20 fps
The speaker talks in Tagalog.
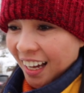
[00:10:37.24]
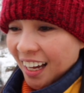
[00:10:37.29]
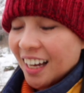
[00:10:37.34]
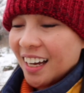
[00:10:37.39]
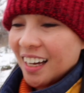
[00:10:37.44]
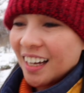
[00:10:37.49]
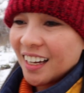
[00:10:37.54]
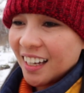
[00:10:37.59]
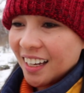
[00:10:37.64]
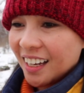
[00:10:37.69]

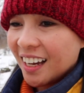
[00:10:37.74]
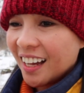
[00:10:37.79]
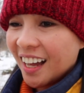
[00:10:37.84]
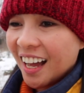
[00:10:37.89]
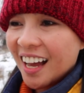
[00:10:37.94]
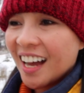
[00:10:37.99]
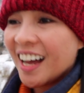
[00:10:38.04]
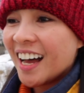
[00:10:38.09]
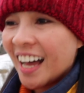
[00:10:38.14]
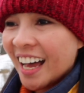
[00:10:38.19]
uh,
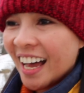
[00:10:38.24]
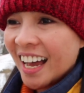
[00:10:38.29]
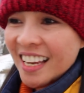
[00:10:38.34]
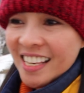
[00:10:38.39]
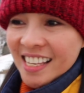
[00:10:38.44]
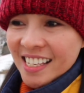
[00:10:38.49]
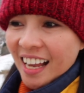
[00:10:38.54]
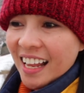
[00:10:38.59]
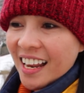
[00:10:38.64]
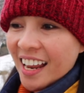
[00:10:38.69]

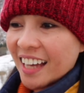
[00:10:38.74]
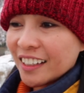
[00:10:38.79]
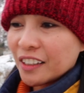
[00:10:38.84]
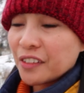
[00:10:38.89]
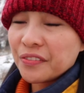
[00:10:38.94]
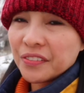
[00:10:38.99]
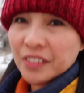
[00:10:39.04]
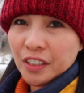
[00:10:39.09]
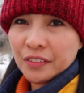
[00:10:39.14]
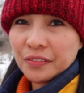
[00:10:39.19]
has a lot
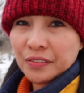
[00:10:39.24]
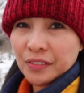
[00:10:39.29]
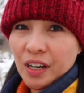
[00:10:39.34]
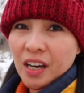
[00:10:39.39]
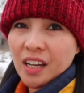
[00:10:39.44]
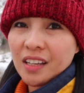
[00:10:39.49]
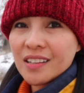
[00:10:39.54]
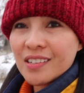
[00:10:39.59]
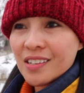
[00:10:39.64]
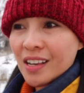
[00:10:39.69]
of
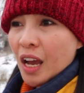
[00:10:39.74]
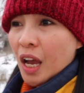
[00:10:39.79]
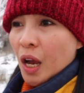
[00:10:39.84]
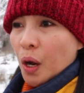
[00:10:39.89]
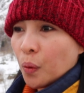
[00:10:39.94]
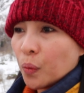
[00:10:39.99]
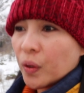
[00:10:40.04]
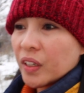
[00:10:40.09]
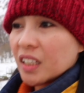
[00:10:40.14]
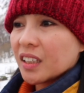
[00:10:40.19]
difference
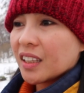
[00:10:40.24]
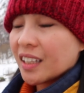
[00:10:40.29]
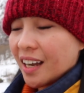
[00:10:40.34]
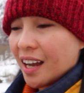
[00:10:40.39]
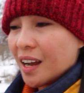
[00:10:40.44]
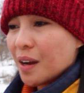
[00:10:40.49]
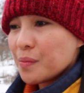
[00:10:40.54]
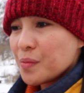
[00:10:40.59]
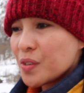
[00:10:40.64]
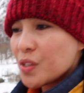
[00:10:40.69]
when it
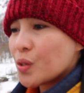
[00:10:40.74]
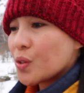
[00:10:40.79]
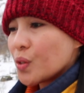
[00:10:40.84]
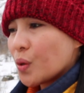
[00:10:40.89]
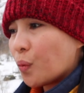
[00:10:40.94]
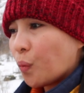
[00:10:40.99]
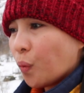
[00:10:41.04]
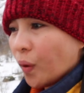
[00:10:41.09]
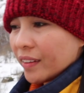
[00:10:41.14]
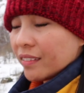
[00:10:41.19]
comes
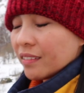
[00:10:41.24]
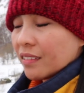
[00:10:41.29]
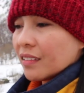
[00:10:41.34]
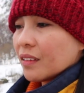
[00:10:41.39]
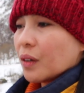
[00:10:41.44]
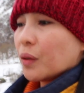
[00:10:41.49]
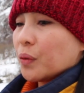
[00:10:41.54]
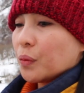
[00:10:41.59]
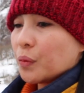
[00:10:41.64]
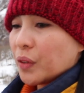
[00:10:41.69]

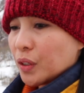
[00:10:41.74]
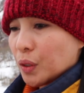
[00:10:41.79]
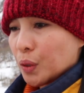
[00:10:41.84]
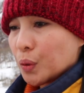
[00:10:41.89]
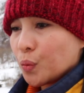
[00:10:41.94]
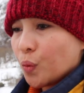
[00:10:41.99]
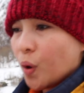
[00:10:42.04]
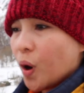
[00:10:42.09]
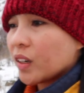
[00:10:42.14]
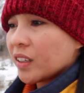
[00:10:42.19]
when we
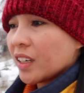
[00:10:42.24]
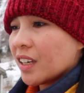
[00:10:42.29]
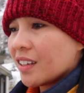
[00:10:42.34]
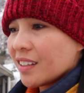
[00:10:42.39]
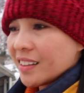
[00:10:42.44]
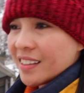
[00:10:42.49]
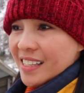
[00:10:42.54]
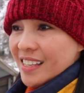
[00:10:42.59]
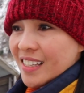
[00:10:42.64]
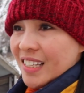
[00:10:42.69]
are walking
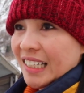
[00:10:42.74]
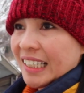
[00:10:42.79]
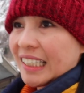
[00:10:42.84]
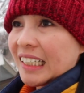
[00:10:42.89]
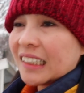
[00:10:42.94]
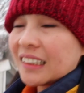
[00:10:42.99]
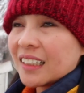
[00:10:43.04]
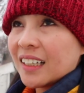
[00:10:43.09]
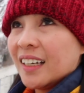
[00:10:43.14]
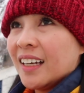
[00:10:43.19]
in the
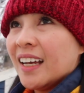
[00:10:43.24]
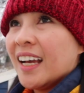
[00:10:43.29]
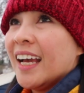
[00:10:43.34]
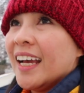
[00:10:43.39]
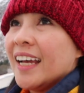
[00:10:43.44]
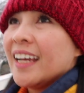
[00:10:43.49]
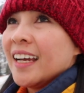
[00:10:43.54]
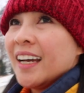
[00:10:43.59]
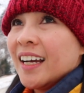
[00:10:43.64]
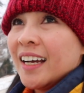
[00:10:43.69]
street
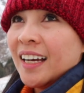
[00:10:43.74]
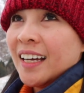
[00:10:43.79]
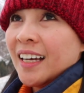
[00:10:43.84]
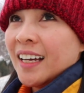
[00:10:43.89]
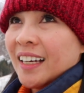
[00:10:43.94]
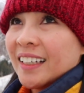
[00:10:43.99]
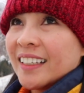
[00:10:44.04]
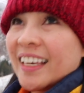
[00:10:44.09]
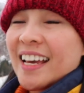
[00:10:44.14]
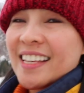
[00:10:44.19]

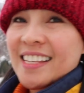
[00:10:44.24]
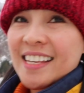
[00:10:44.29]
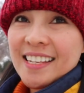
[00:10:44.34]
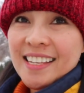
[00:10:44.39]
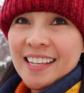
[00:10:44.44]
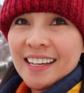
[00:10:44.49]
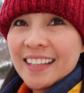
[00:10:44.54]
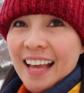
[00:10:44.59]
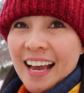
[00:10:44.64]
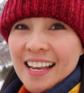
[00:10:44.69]
kesa
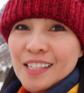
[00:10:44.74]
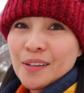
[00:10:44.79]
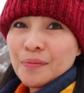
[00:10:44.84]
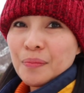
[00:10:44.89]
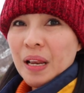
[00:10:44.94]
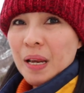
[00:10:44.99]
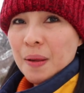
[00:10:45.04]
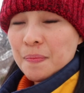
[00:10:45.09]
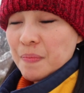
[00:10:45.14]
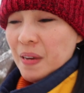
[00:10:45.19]
sa nasa
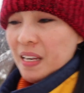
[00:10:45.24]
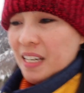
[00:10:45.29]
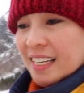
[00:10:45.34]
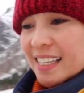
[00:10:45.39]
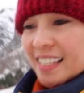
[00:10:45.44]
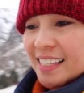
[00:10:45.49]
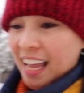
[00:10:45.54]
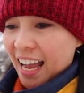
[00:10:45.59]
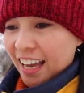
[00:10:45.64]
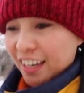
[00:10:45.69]

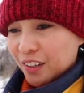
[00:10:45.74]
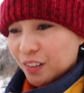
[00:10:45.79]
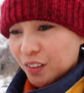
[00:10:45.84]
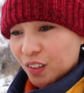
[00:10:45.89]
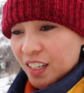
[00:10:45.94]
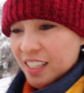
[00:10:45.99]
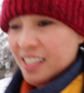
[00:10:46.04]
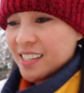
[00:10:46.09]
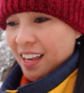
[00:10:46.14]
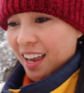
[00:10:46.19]
Pilipinas tayo.
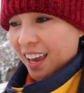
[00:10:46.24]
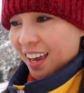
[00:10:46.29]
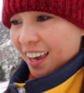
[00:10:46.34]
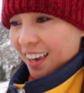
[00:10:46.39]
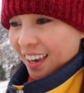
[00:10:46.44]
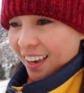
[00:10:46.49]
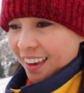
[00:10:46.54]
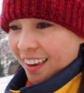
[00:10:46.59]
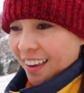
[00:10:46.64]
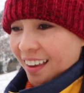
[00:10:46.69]

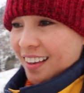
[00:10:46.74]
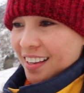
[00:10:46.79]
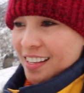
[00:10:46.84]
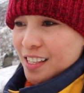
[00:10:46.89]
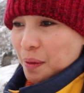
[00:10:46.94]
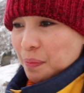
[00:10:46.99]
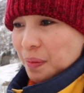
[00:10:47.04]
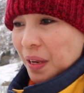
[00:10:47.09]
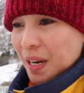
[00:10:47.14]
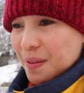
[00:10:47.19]
Kasi,
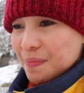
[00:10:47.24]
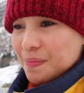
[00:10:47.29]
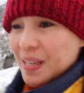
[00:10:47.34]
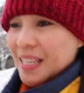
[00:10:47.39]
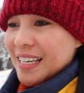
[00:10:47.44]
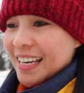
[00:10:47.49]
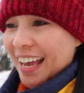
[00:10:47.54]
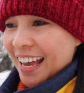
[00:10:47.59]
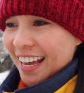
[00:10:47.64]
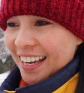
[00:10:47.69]
sa
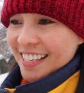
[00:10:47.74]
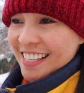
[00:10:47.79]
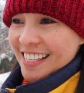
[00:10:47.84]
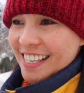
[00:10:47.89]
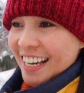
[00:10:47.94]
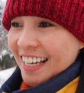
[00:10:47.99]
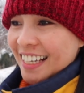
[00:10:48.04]
Pilipinas,